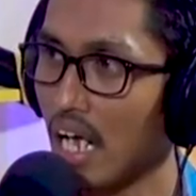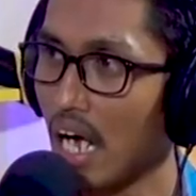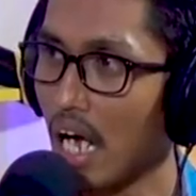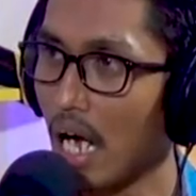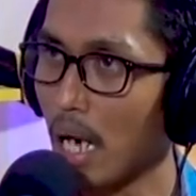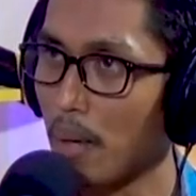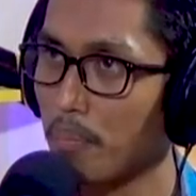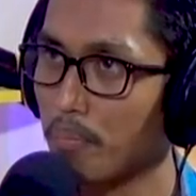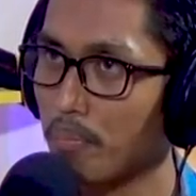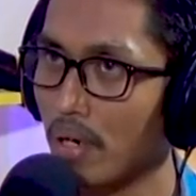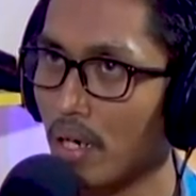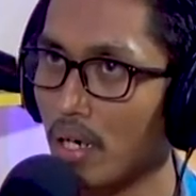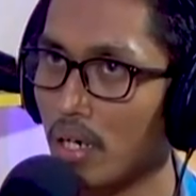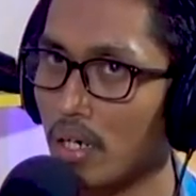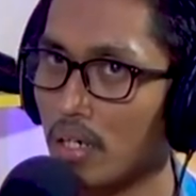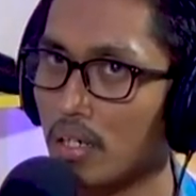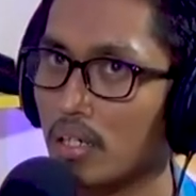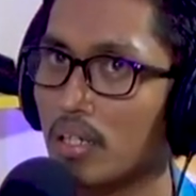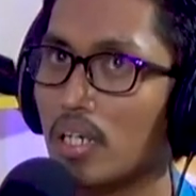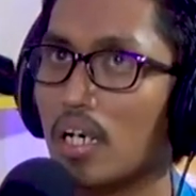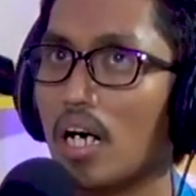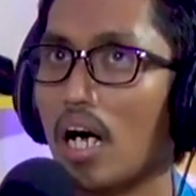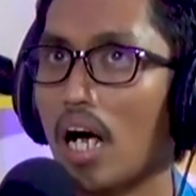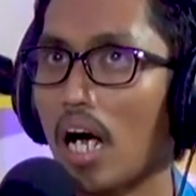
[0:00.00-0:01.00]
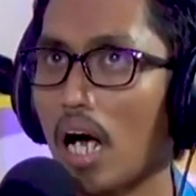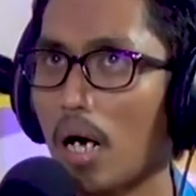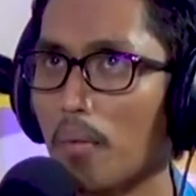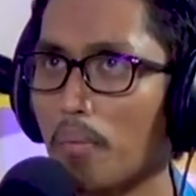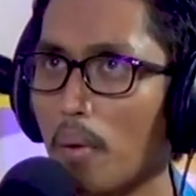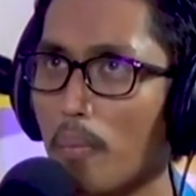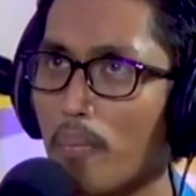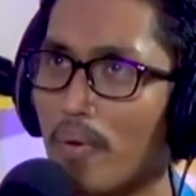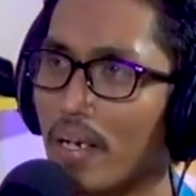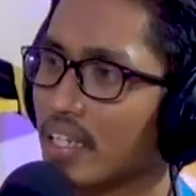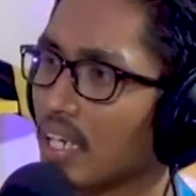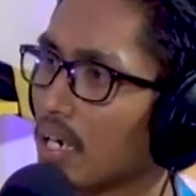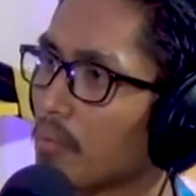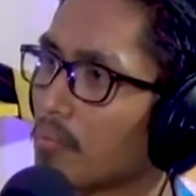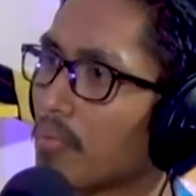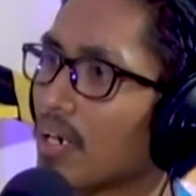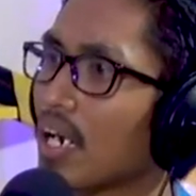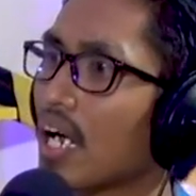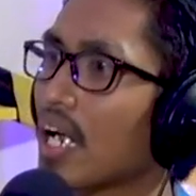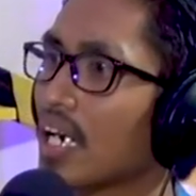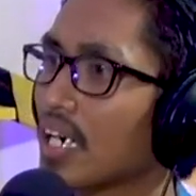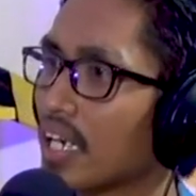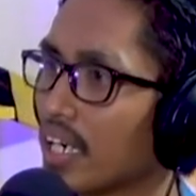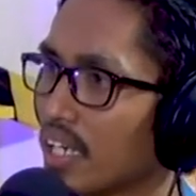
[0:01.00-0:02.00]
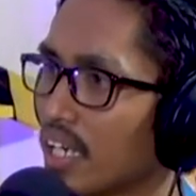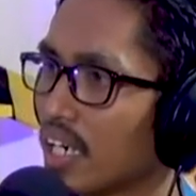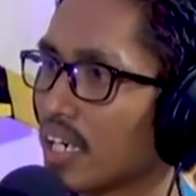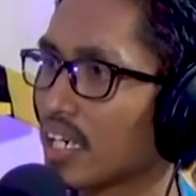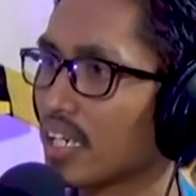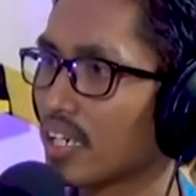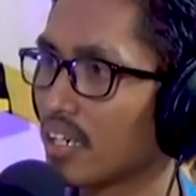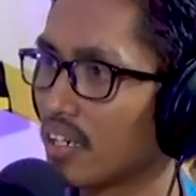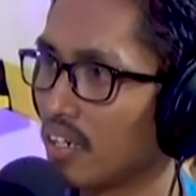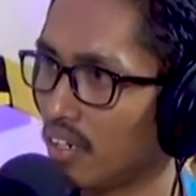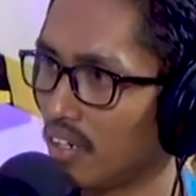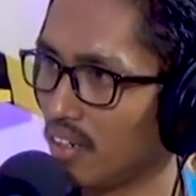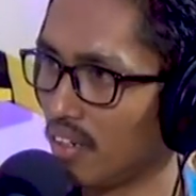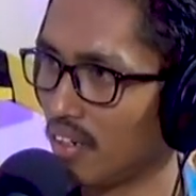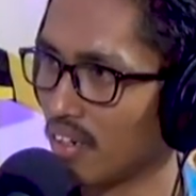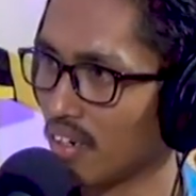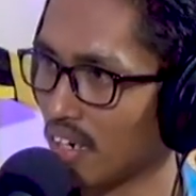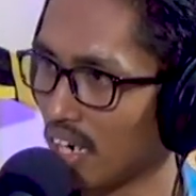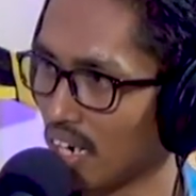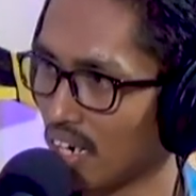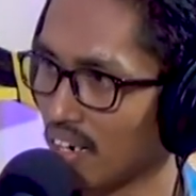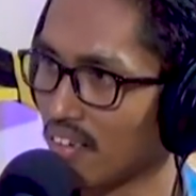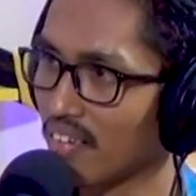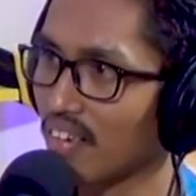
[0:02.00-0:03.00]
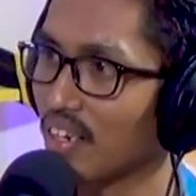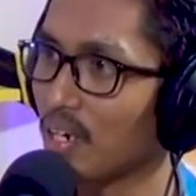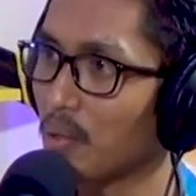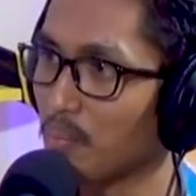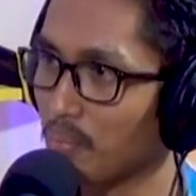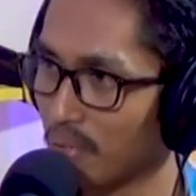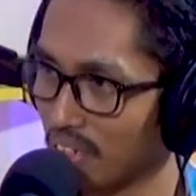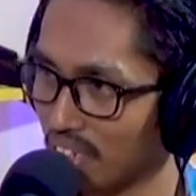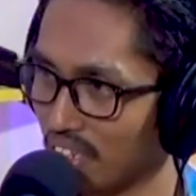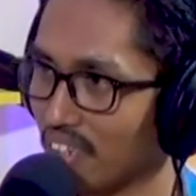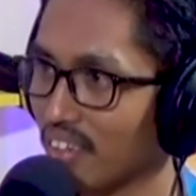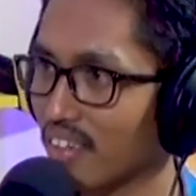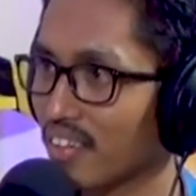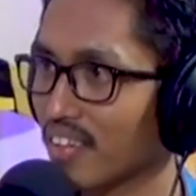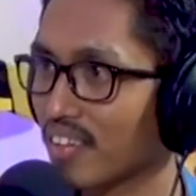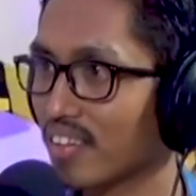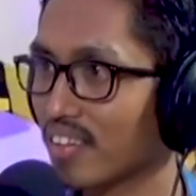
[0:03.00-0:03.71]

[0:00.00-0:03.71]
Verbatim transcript: apa apa pelajaran berharga yang uh, kakak Sela petik